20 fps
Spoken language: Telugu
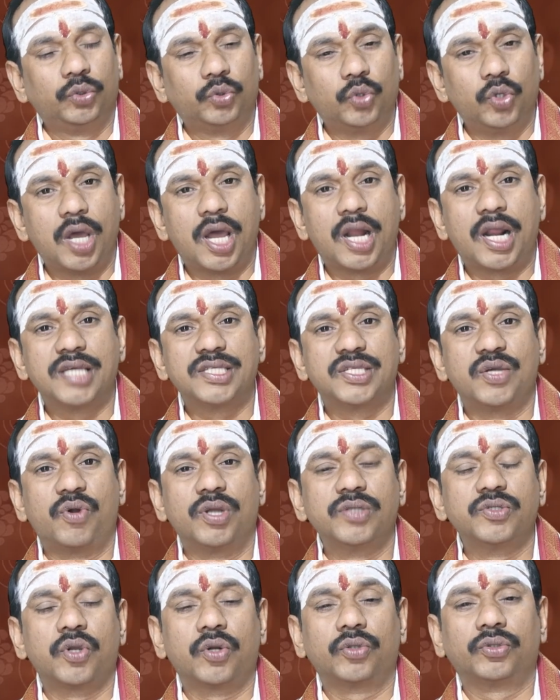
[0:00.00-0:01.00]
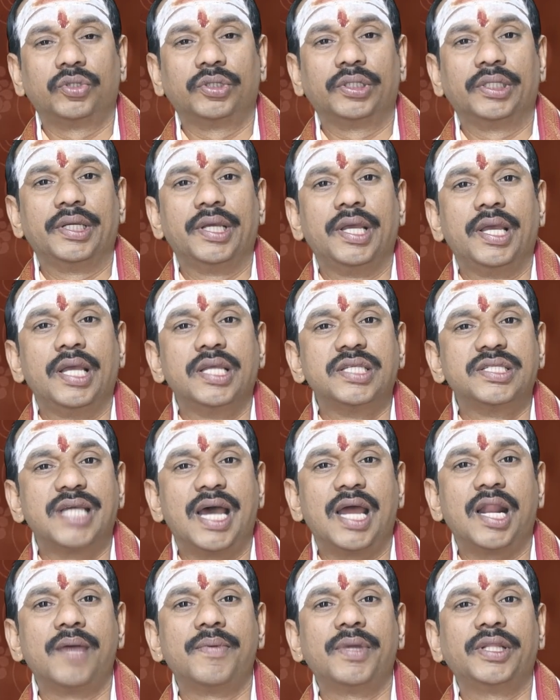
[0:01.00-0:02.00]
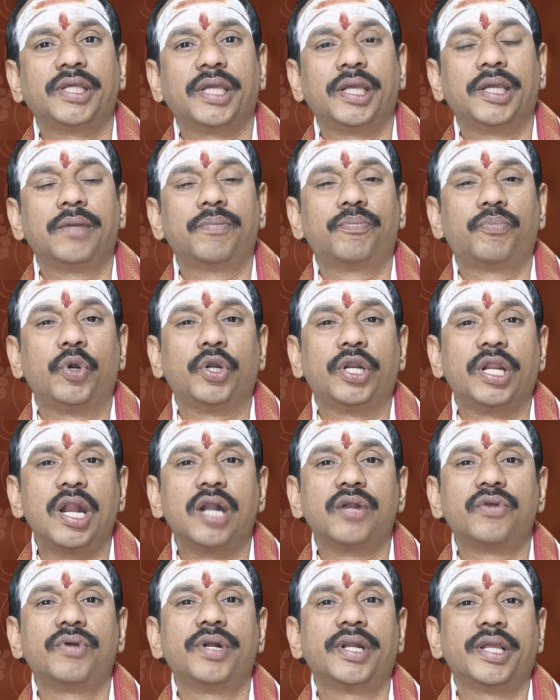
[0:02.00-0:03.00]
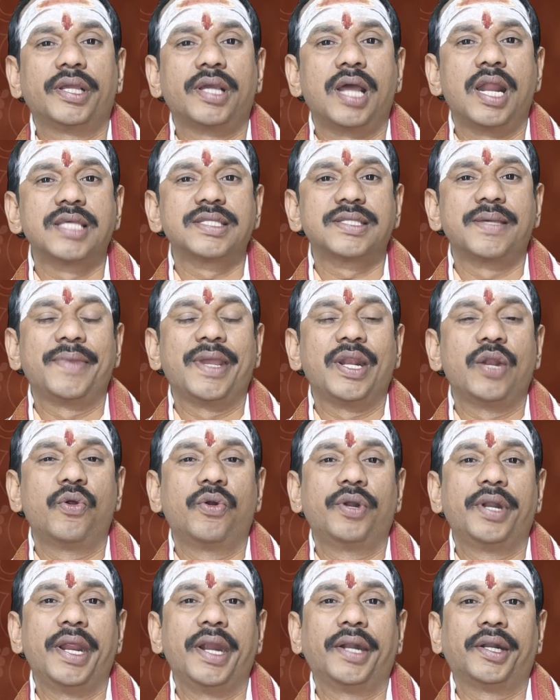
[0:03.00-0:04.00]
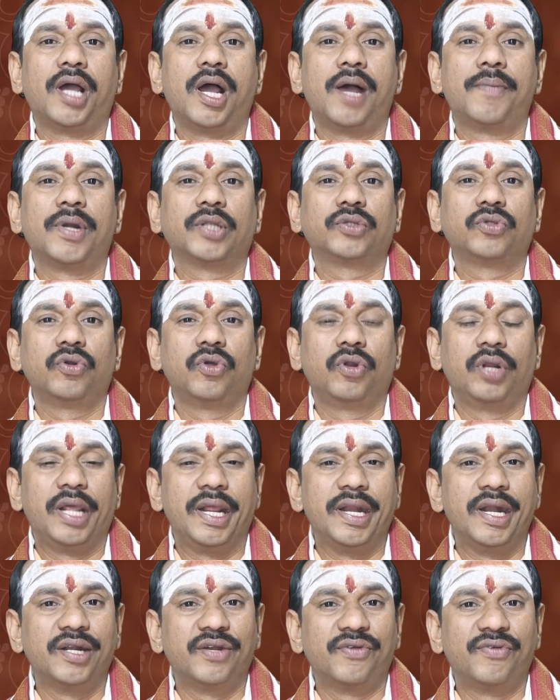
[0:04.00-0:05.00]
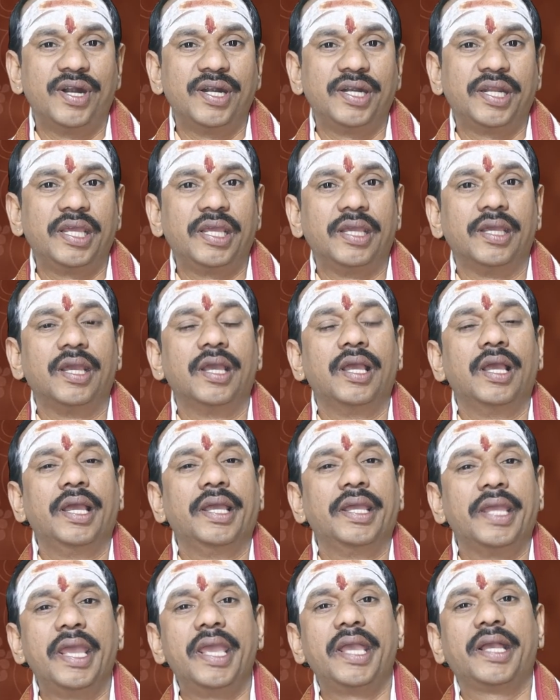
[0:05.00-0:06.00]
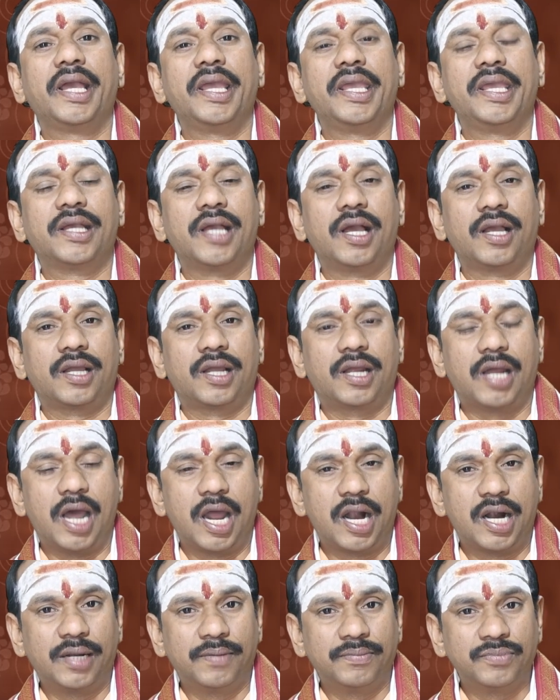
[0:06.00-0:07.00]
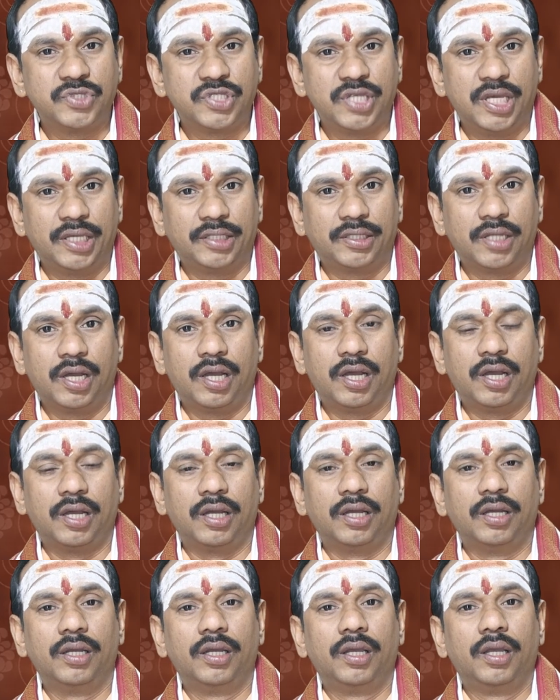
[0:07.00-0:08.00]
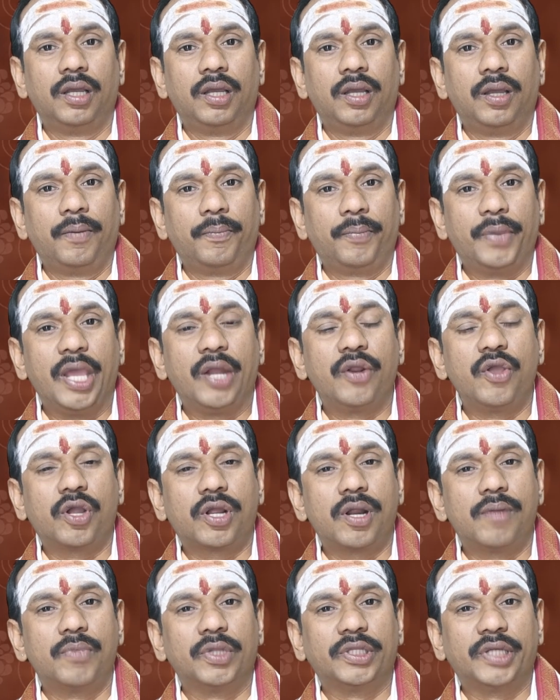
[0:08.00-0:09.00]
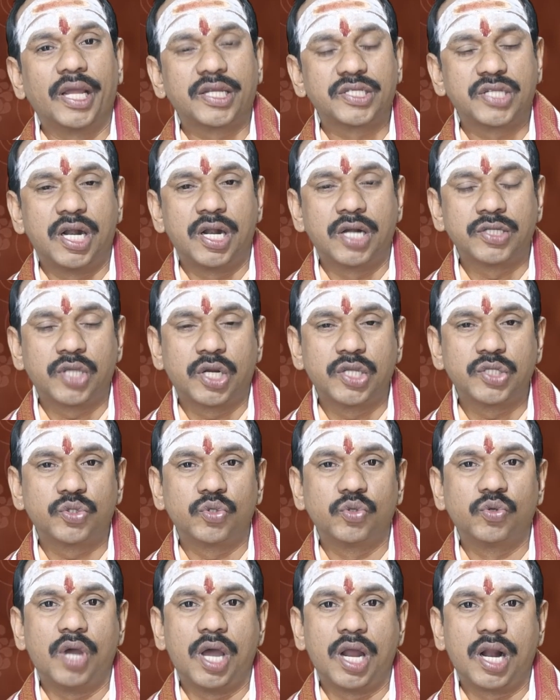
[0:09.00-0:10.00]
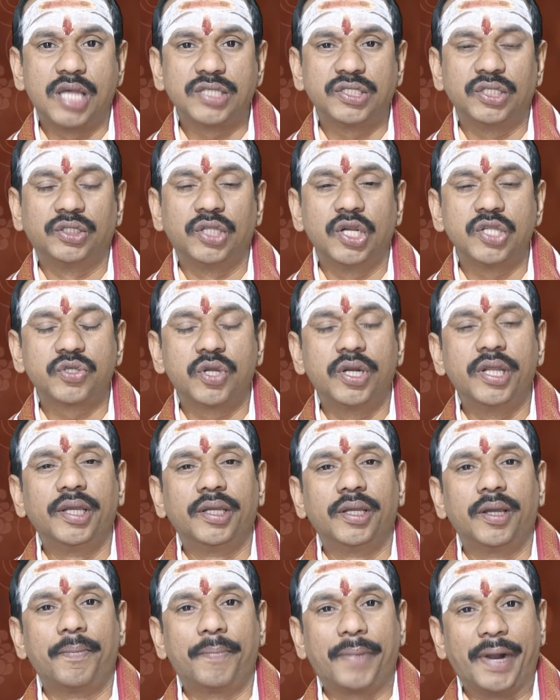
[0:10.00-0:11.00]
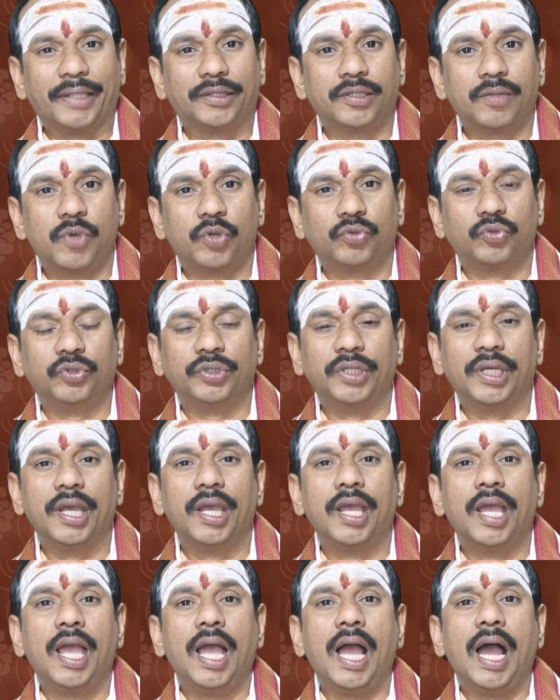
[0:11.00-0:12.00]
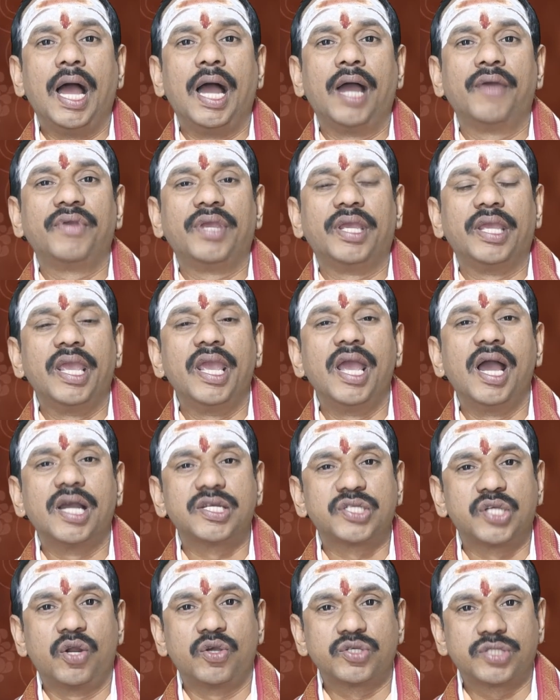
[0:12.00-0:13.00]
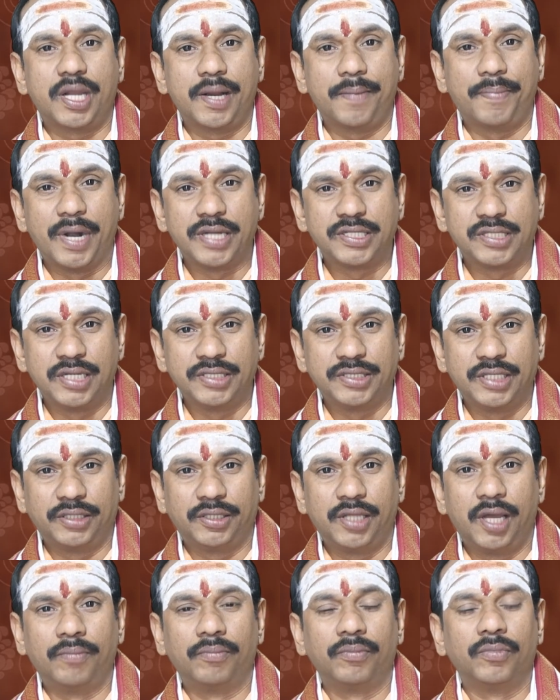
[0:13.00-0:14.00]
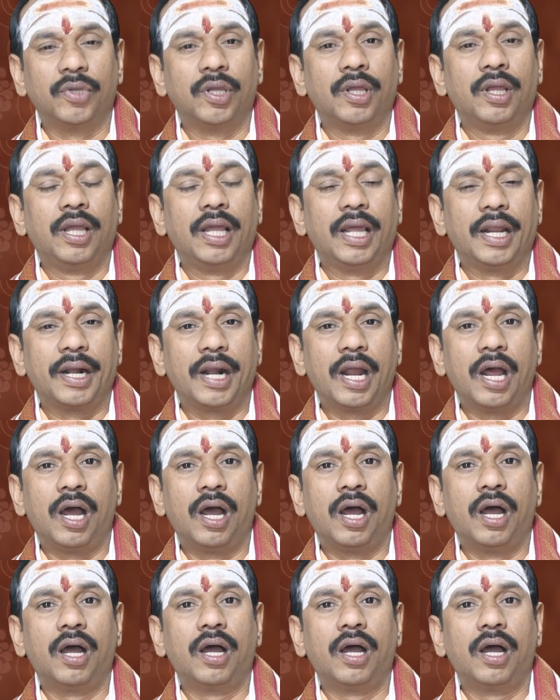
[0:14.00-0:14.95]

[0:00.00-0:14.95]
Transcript: తులారాశి అవ్వడం జరుగుతుంది చాలామందికి పుట్టినటువంటి కాల సమయంలో డేటా బర్తులు లేనటువంటి ఏకైక కారణం చేత పేరు యొక్క మొదటి అక్షరాన్ని అనుసరిస్తూ ఆ రాశిని తెలుసుకునే ప్రయత్నం అవుతుంది అవి ఏ అక్షరాలు ఒకసారి పరిశీలన చేద్దాం రా